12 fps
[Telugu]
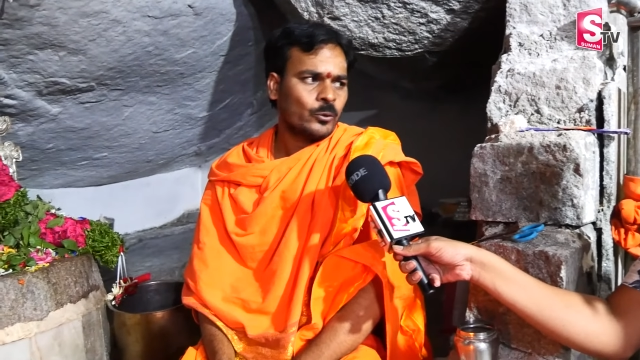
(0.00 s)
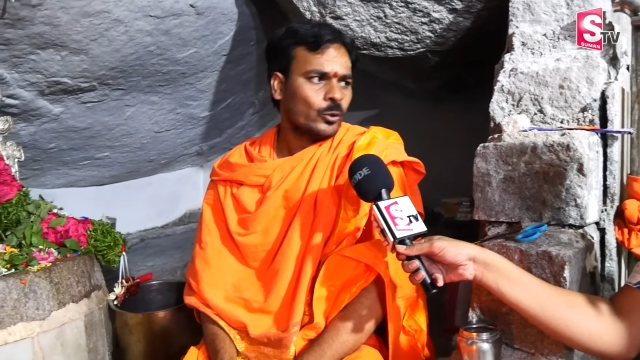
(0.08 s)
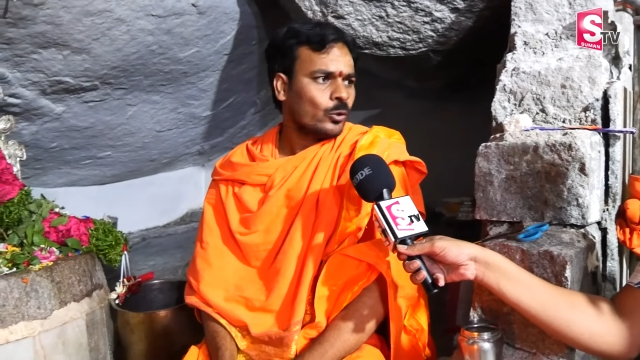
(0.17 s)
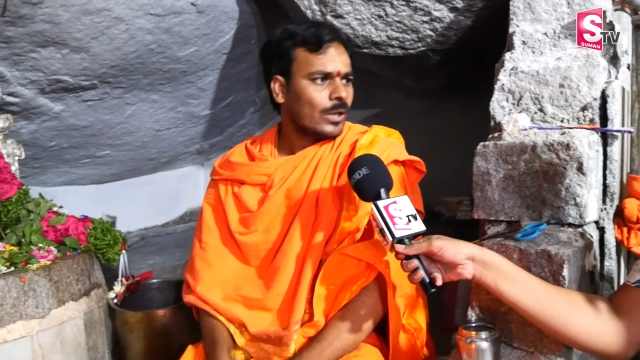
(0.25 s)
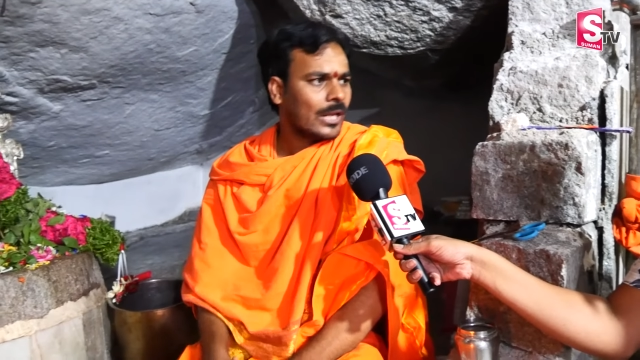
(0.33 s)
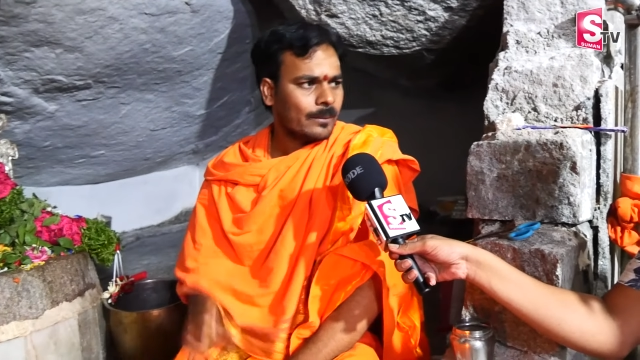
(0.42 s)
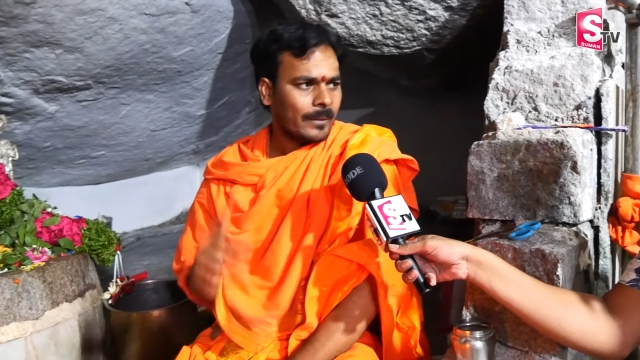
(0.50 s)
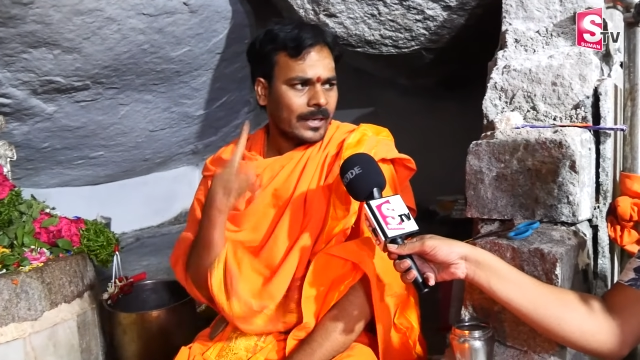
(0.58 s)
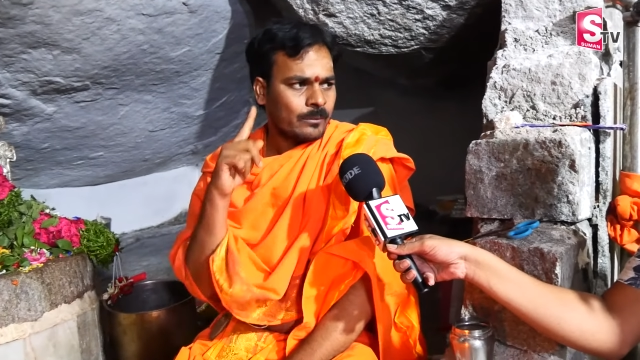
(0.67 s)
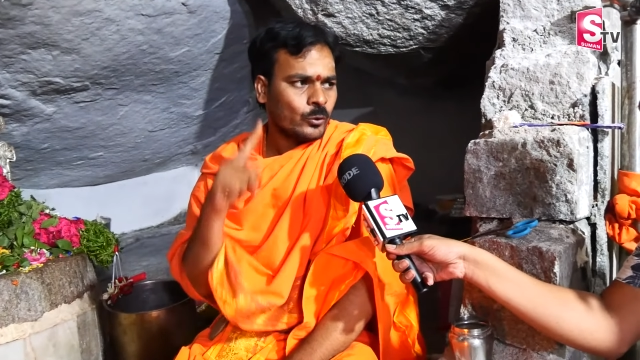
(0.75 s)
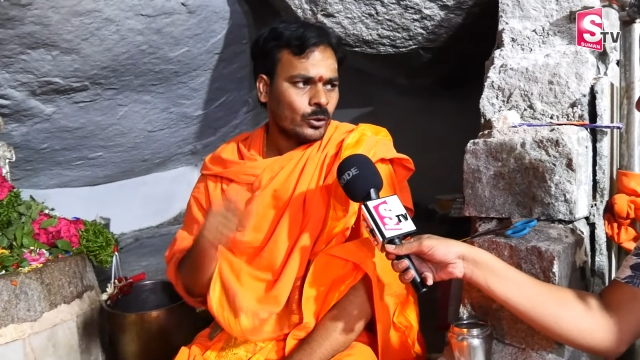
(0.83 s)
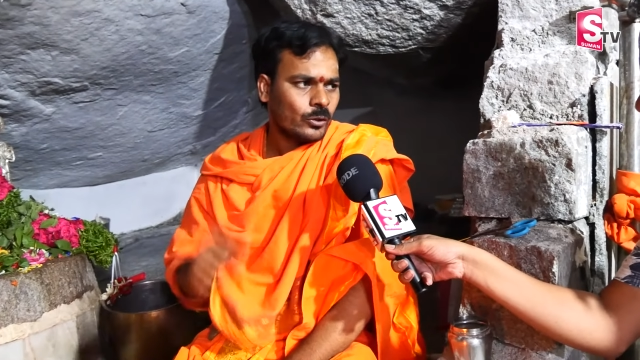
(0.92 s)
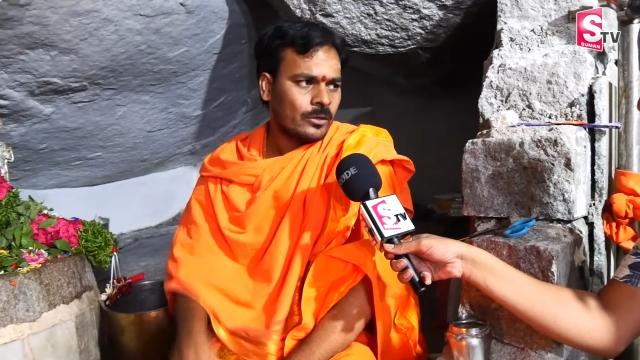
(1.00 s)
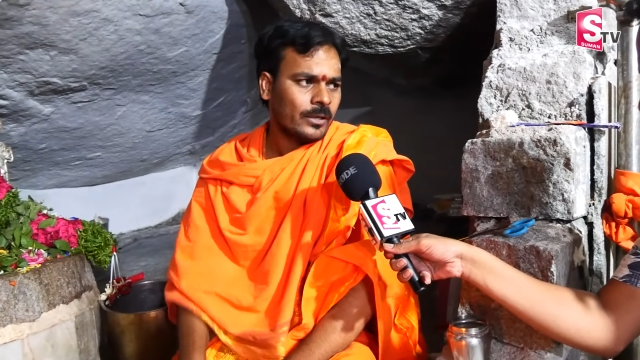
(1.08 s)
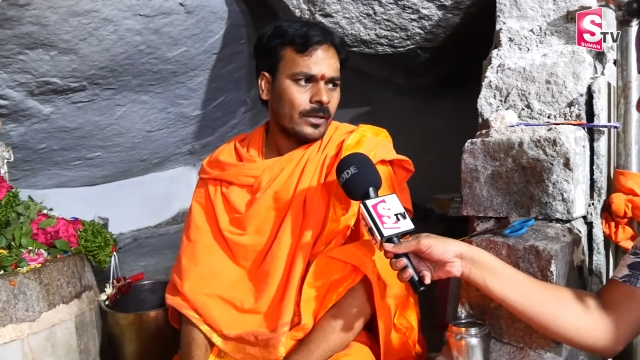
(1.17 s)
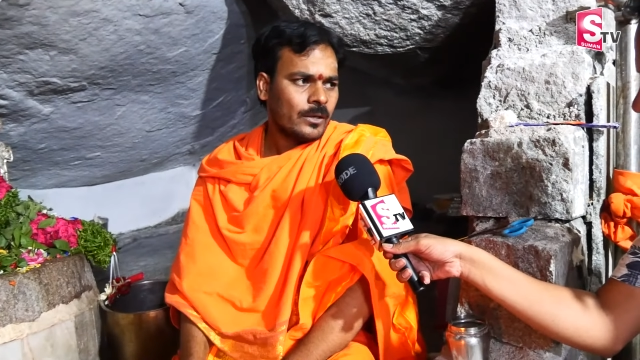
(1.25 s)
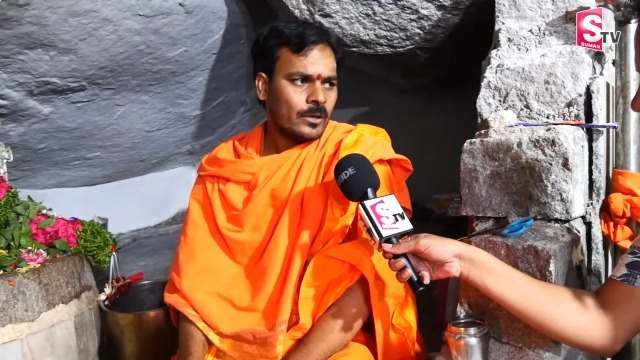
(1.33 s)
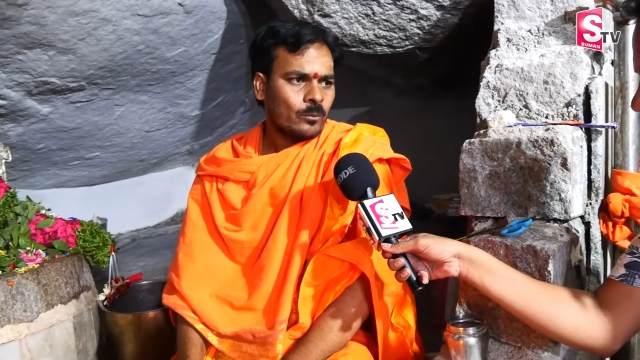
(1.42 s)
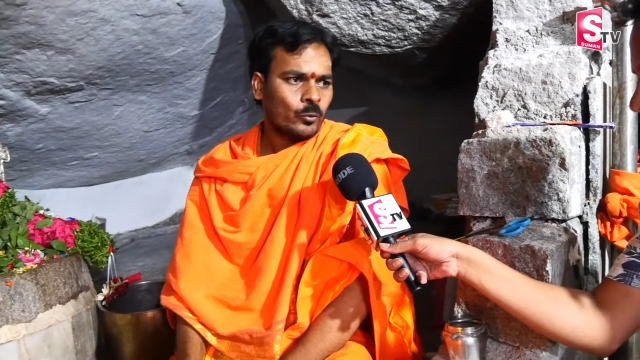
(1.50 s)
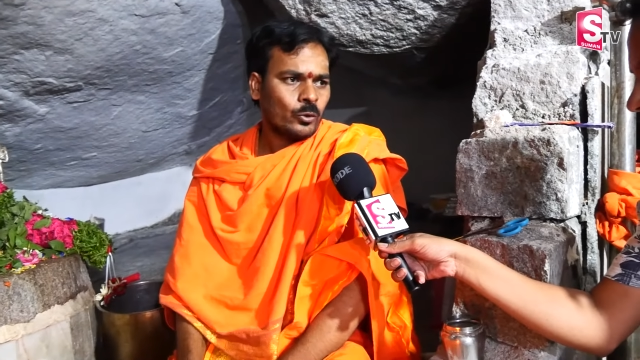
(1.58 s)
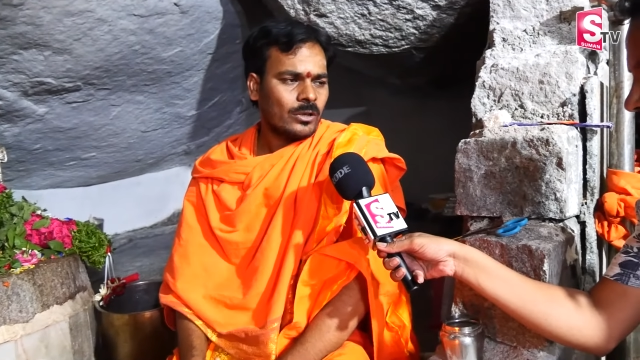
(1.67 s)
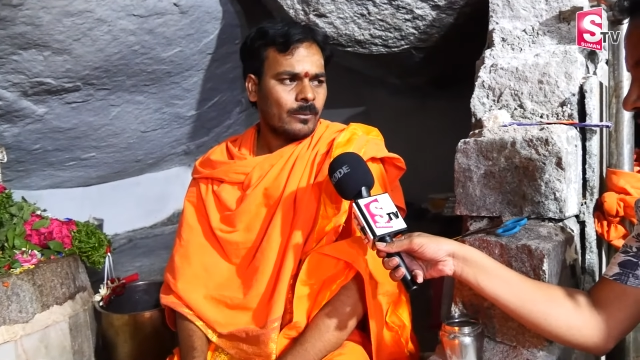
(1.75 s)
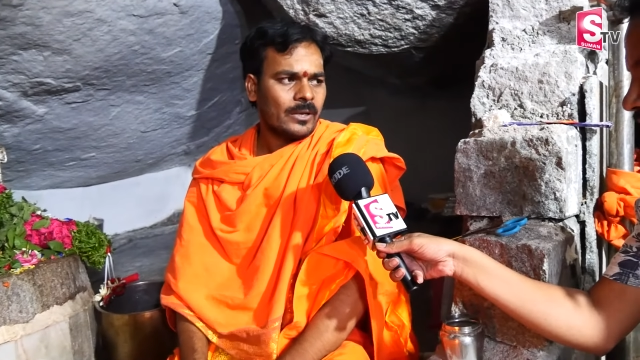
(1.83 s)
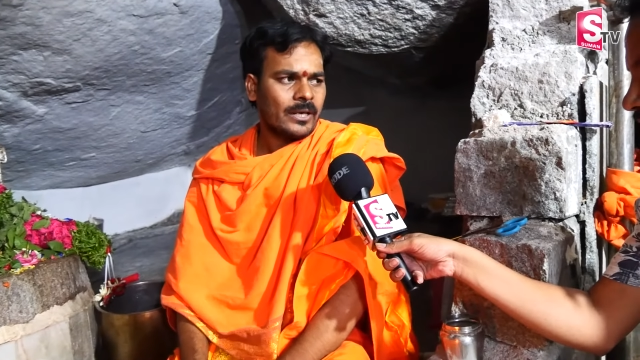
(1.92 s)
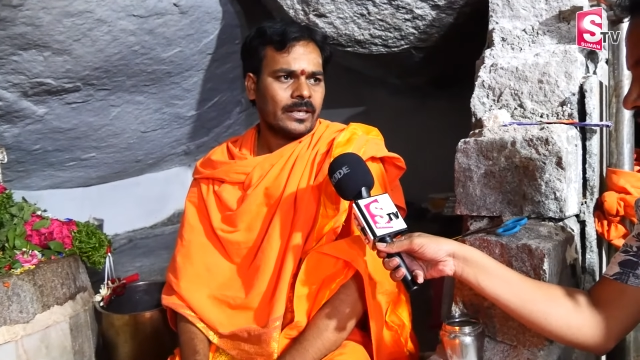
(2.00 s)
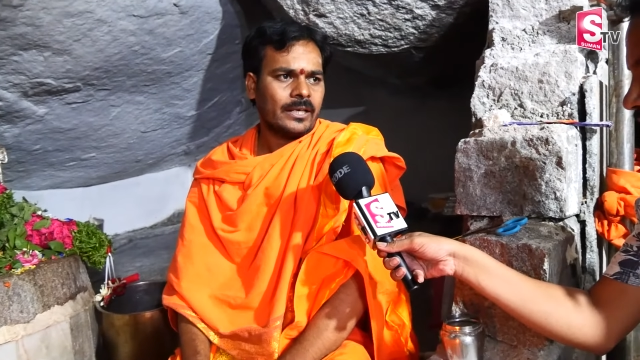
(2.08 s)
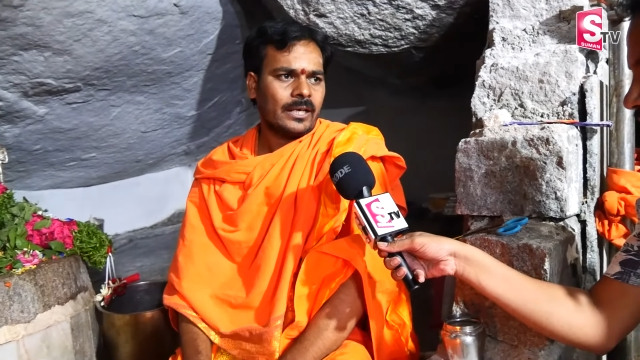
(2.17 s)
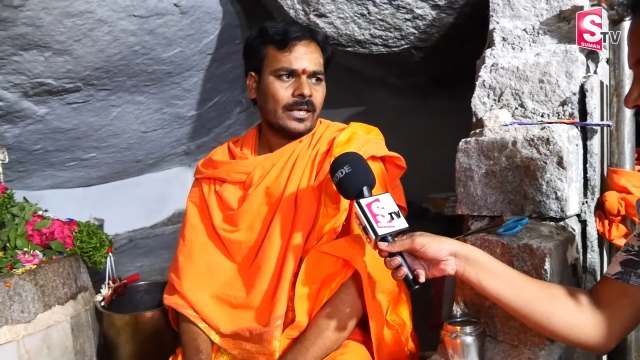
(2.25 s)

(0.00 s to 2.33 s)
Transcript: మూడు గుండ్ల పైగా మూడు గుండ్లు ఉన్నాయి మూడు గుండ్ల ఎక్కి